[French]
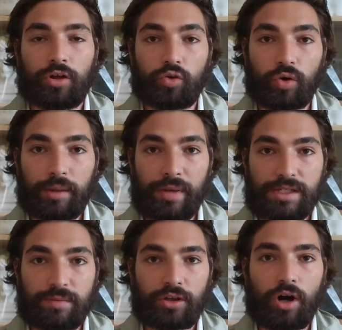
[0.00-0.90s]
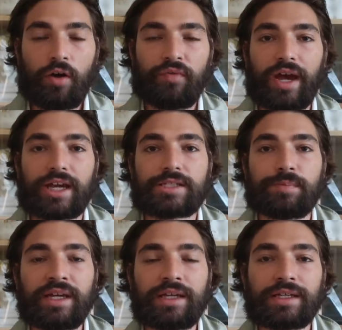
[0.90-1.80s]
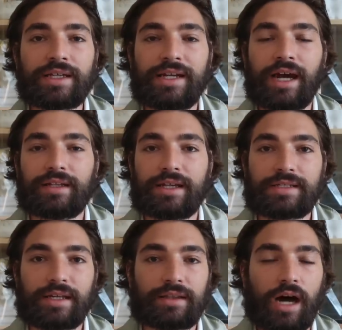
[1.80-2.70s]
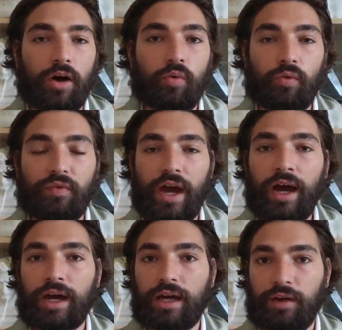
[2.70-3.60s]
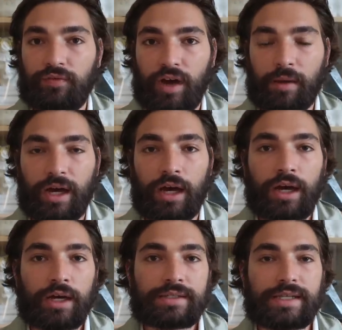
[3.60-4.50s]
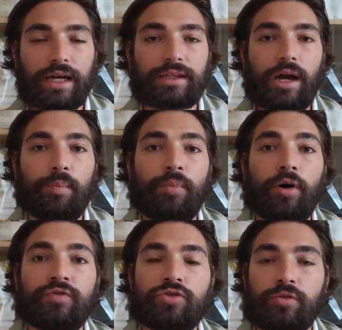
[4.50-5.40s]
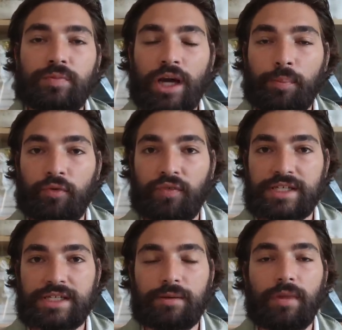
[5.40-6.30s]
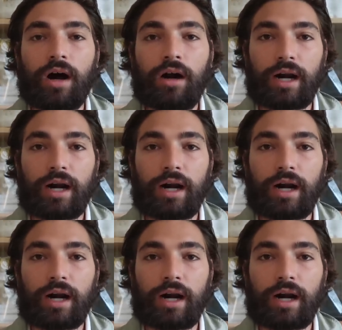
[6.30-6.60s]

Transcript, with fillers: Yuri Bezmenov explique qu'il y a des États ouverts et fermés. Certains peuvent subir plus facilement